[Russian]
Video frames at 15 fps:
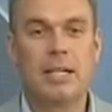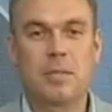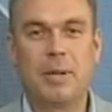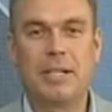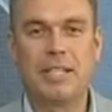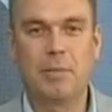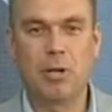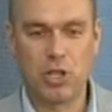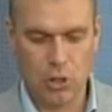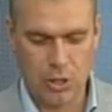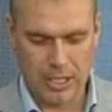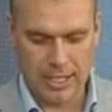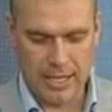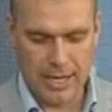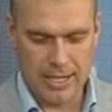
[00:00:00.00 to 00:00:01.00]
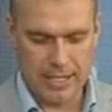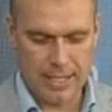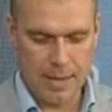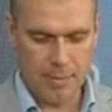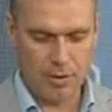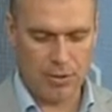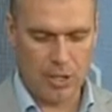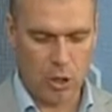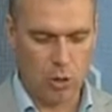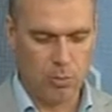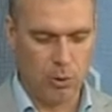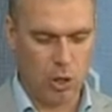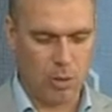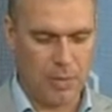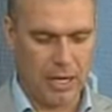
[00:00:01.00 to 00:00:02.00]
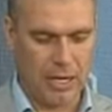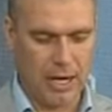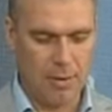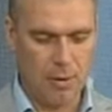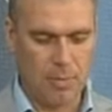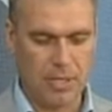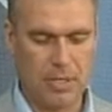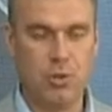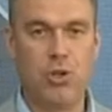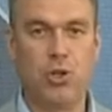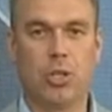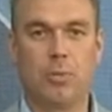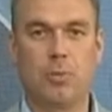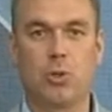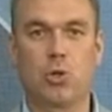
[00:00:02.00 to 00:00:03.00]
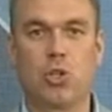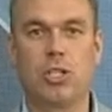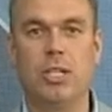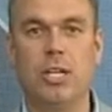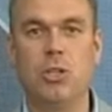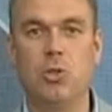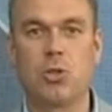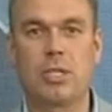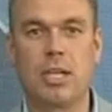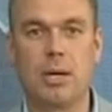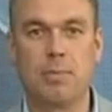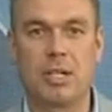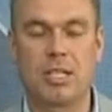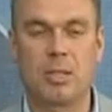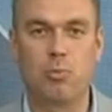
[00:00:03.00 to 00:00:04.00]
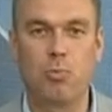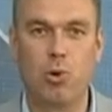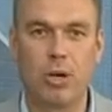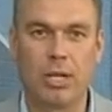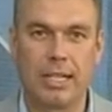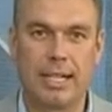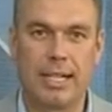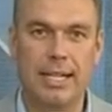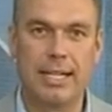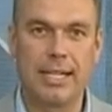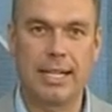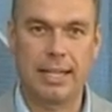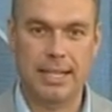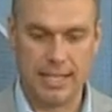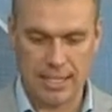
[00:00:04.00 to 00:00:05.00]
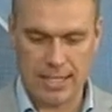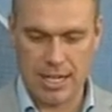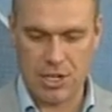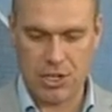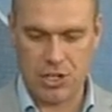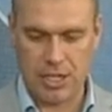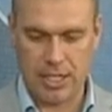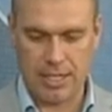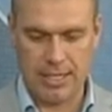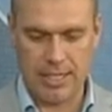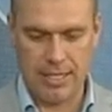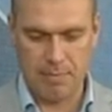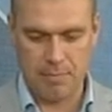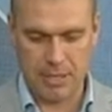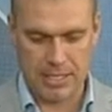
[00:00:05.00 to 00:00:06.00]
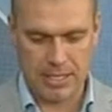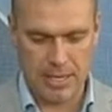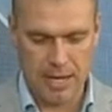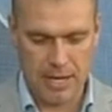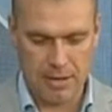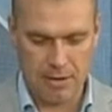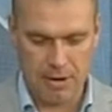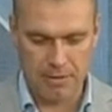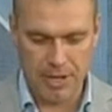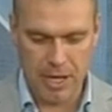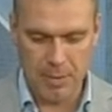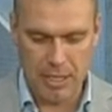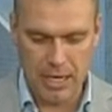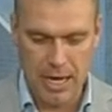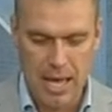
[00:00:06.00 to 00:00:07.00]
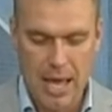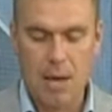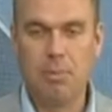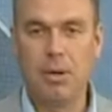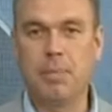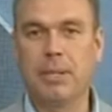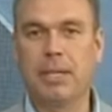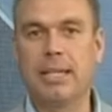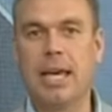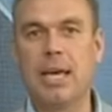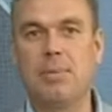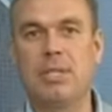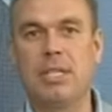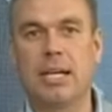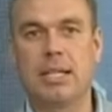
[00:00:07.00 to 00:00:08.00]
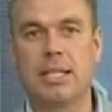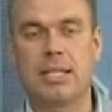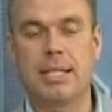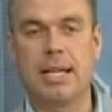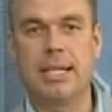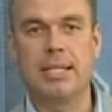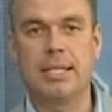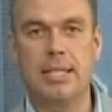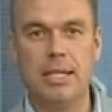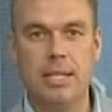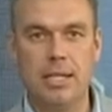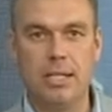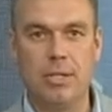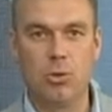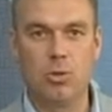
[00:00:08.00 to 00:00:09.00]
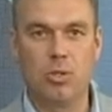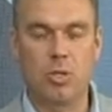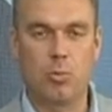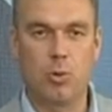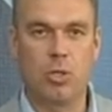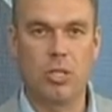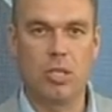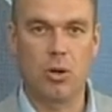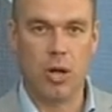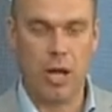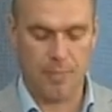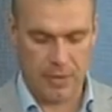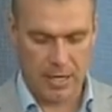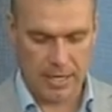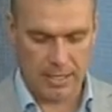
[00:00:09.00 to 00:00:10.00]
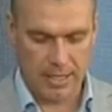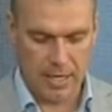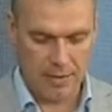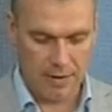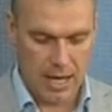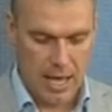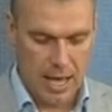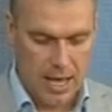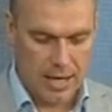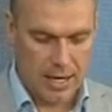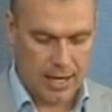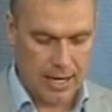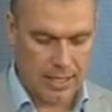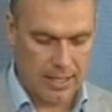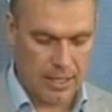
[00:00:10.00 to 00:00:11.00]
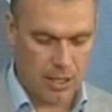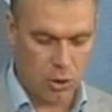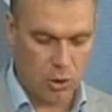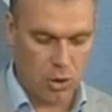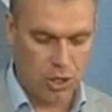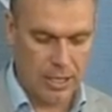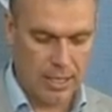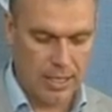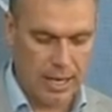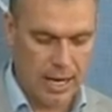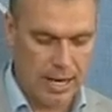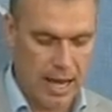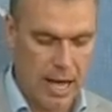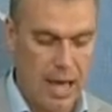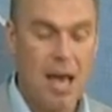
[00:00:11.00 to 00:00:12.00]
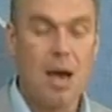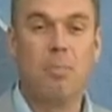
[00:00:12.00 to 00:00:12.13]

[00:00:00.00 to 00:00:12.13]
Спасибо, что остались с нами. Второй блок программы посвящен обсуждению самых спорных и неоднозначных тем последнего времени. Мы пытаемся отыскать истину, диспутируя и оценивая разные точки зрения.